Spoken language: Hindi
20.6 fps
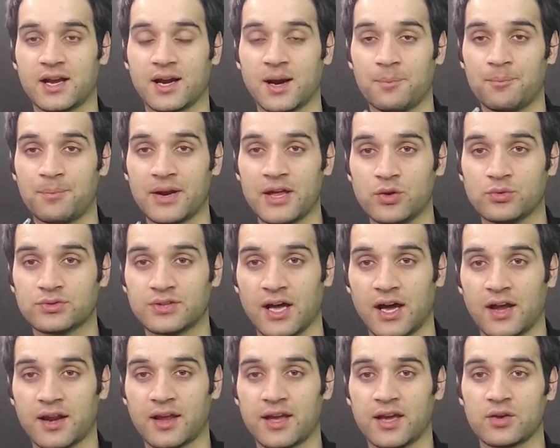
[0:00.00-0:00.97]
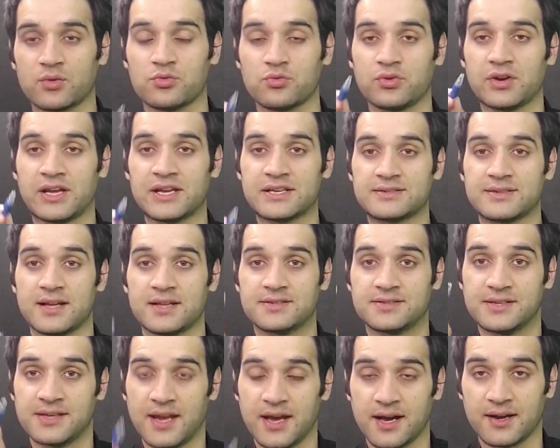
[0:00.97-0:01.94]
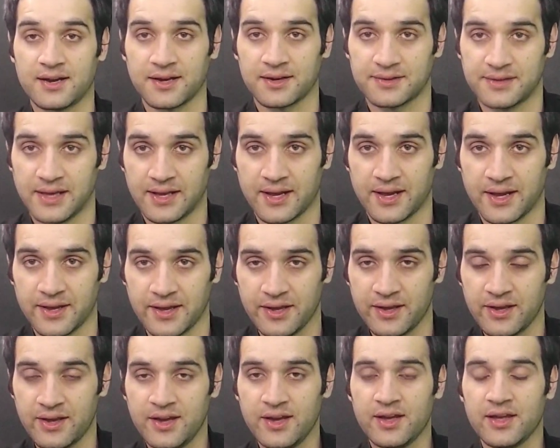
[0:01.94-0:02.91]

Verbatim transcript: कपड़े उतार कर उनके साथ जिना करता रहा है